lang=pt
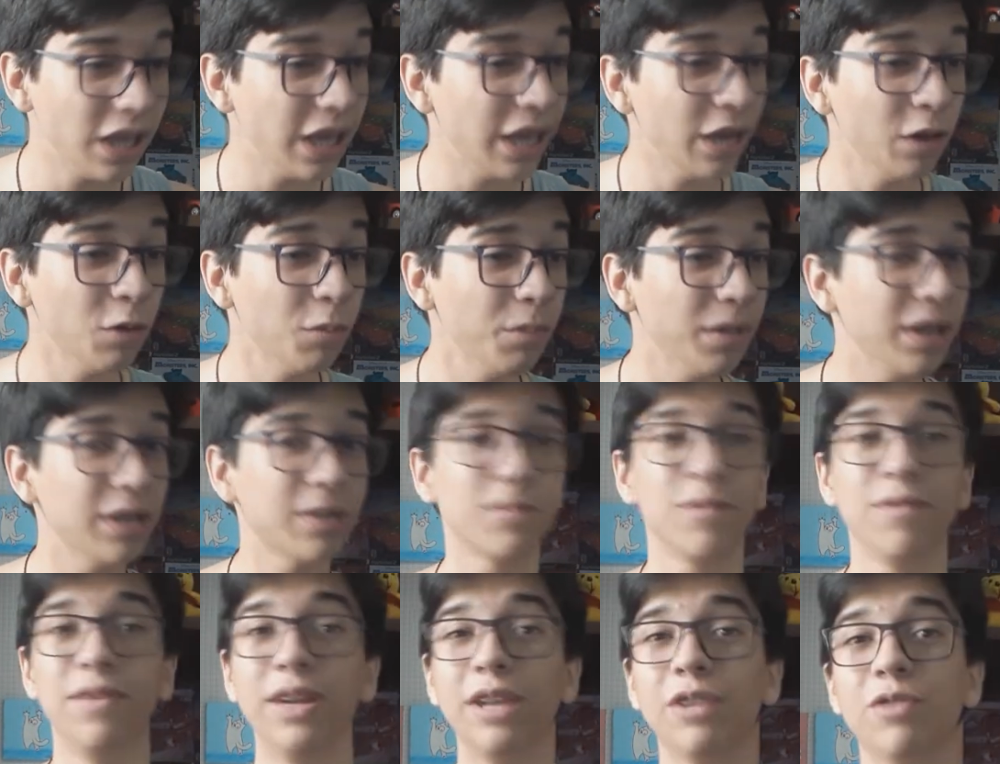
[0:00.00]
Eu
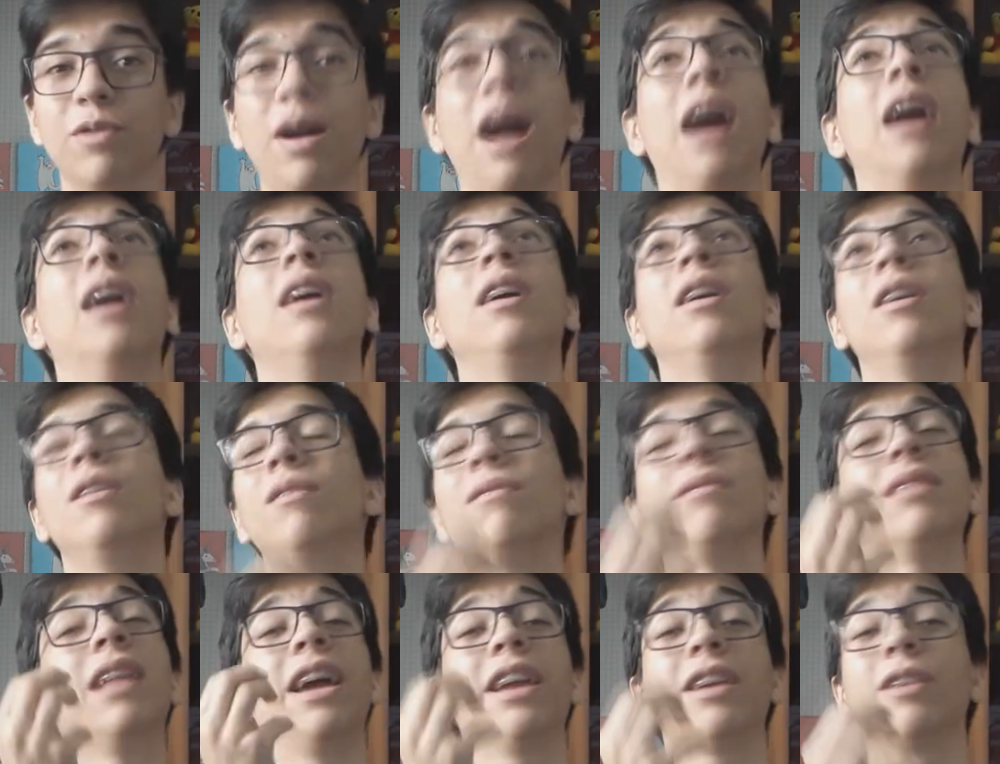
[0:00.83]
mesmo vejo, ah,
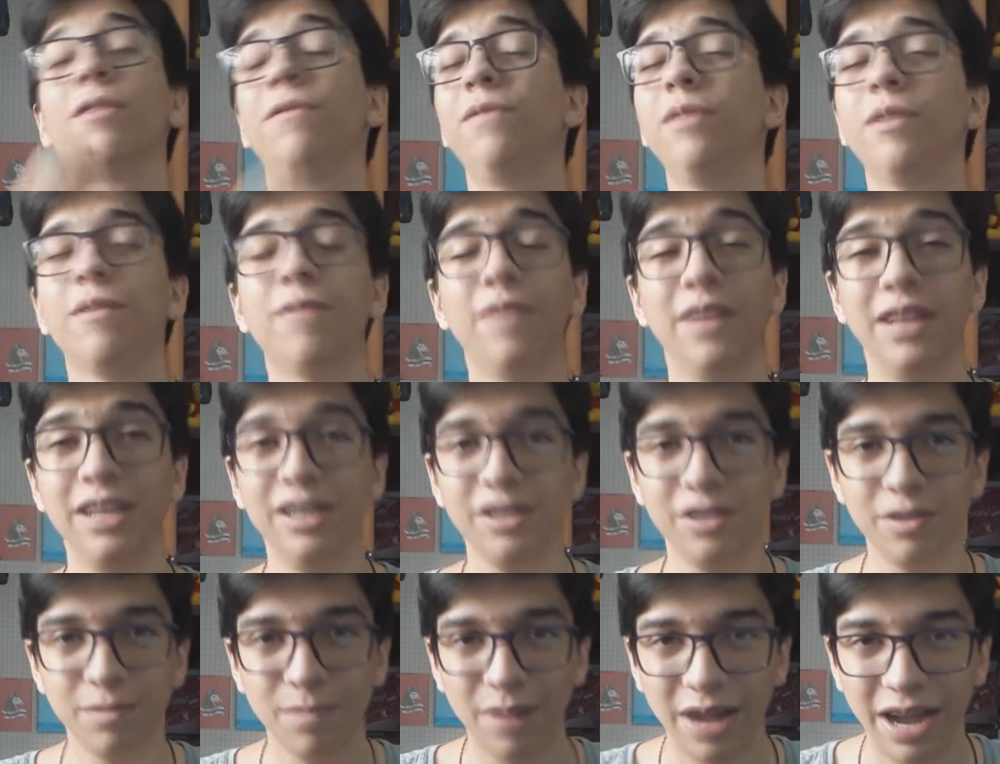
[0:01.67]
um like, eu fico
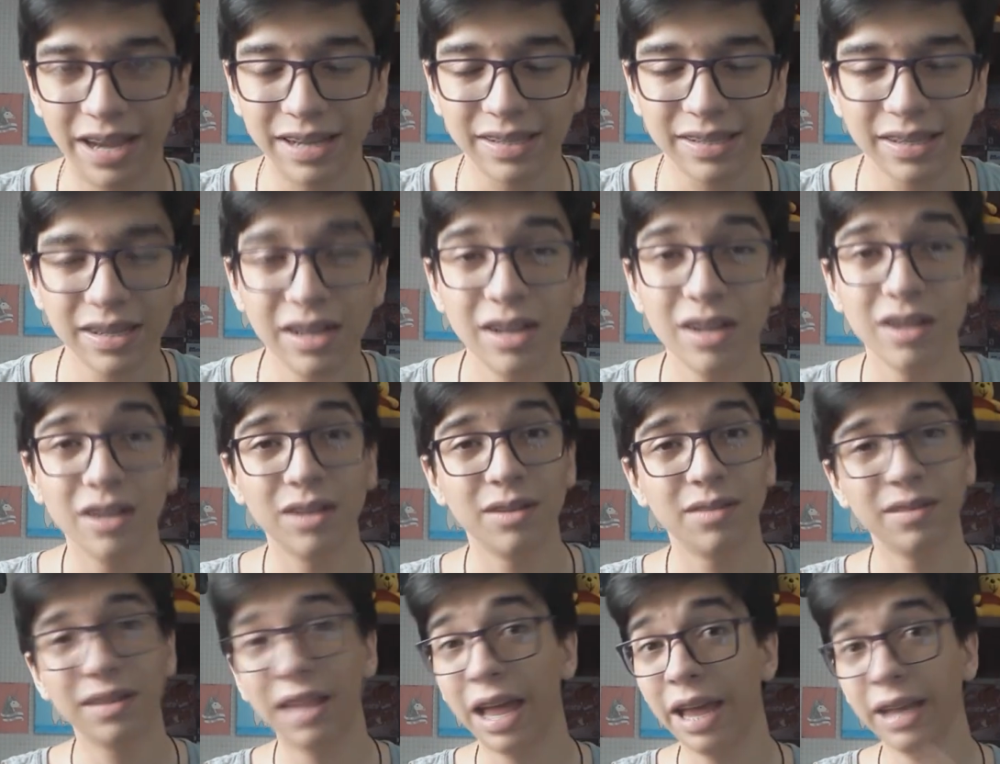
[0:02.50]
feliz demais.
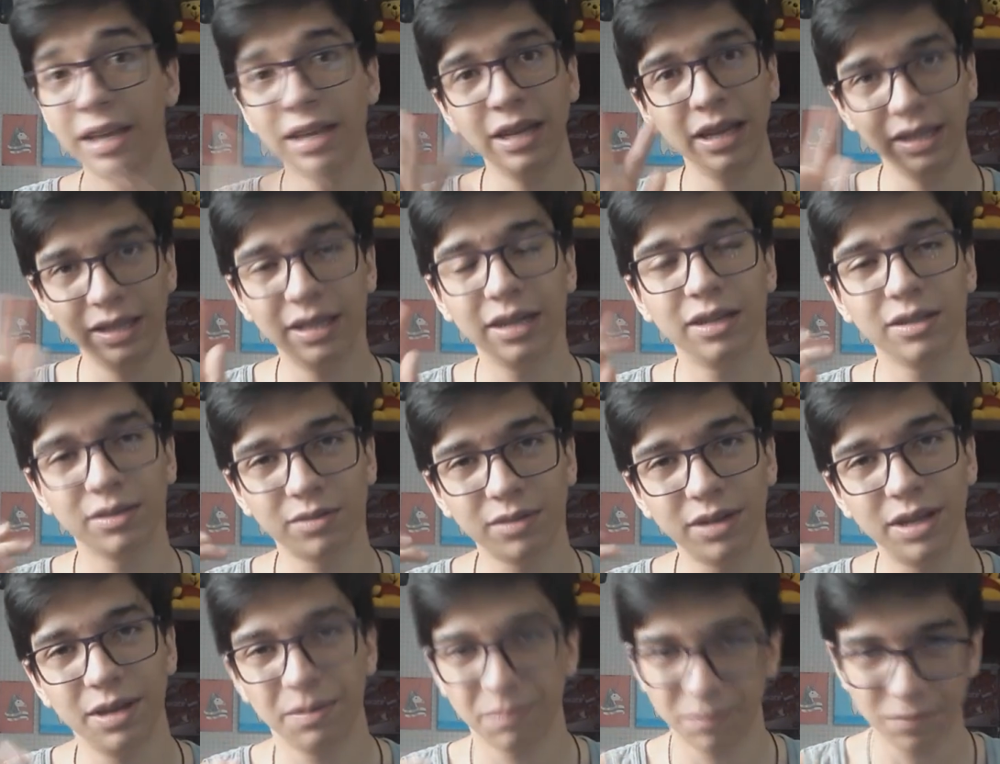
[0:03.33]
Like nem
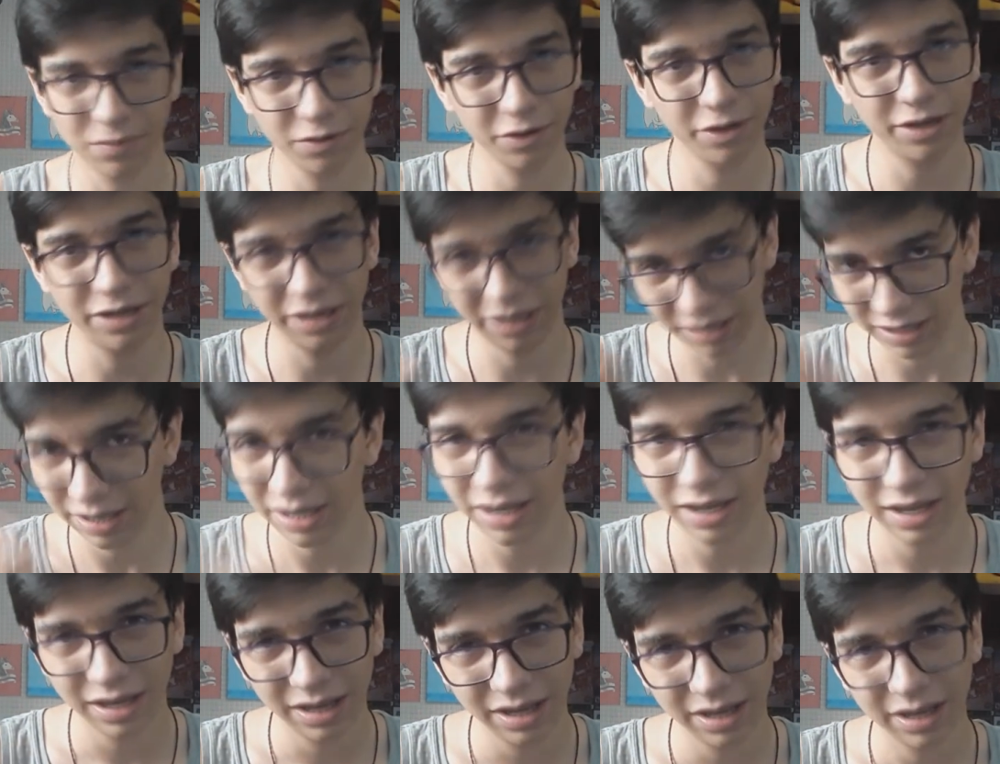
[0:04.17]
tanto, né? Porque,
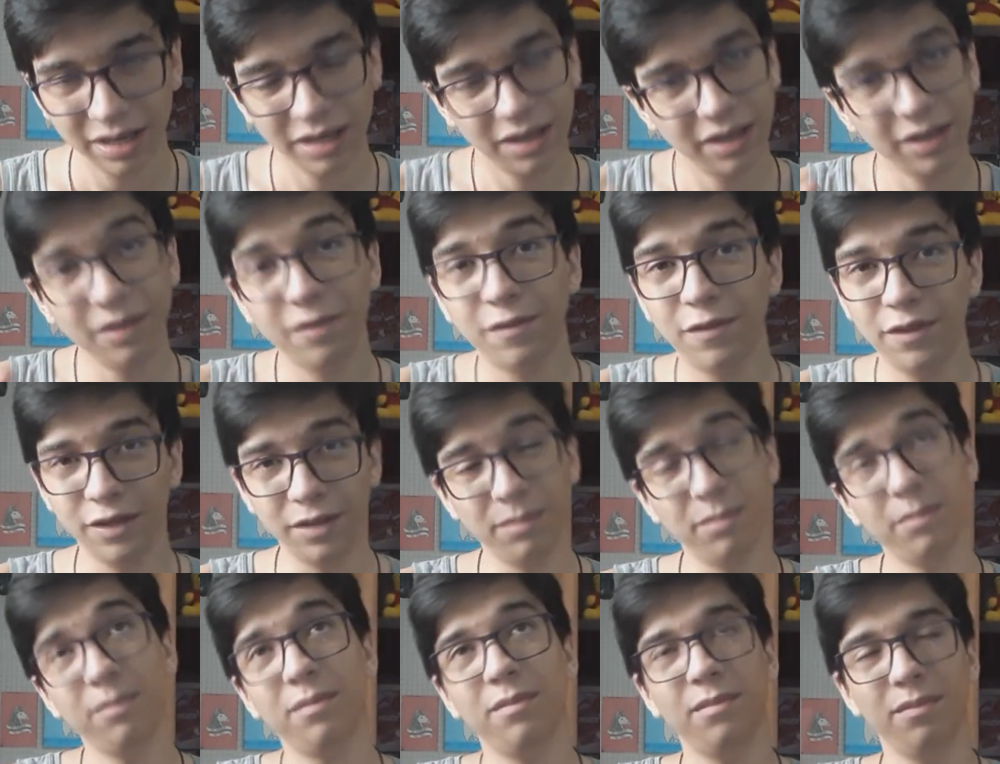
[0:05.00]

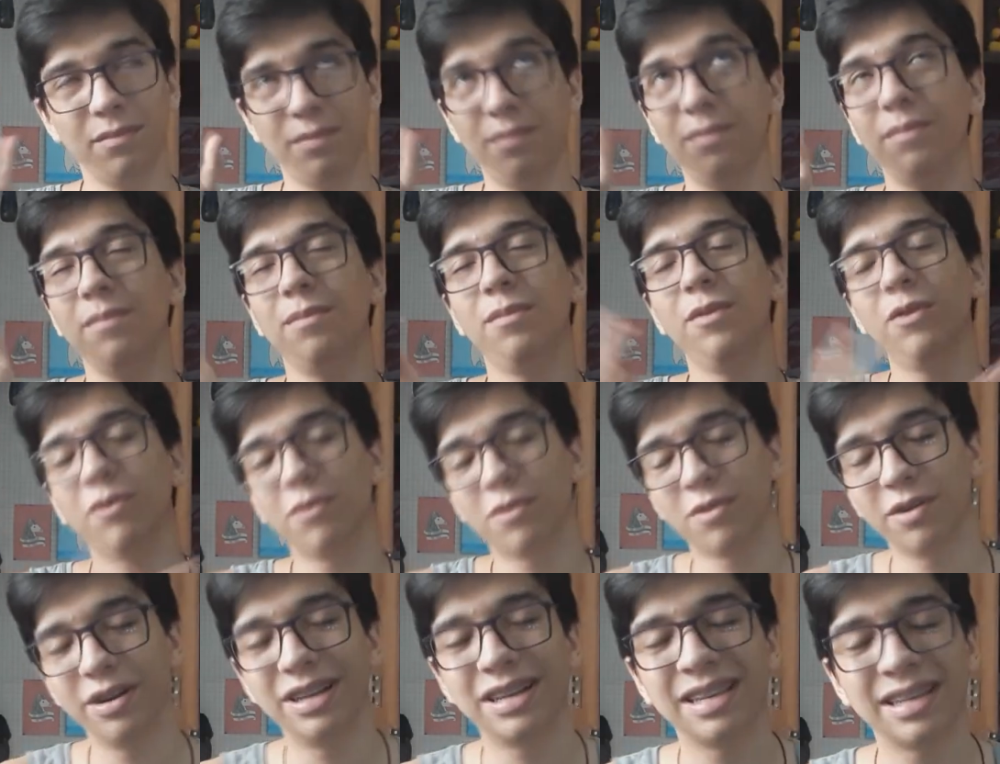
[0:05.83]
enfim, mil
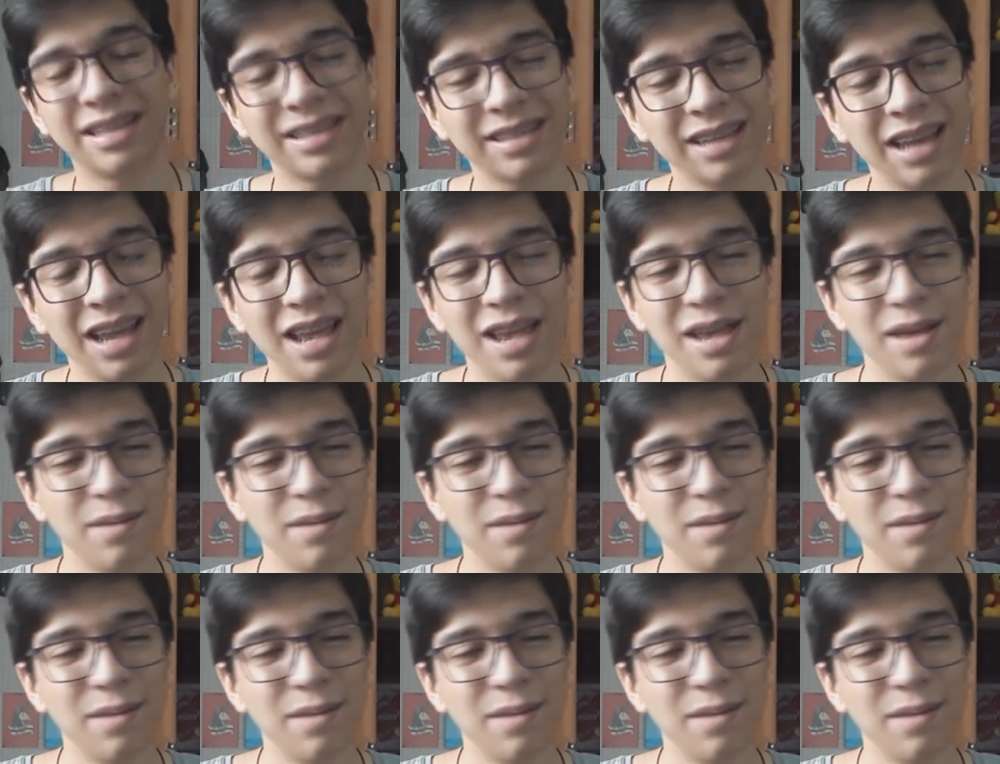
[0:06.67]
coisas.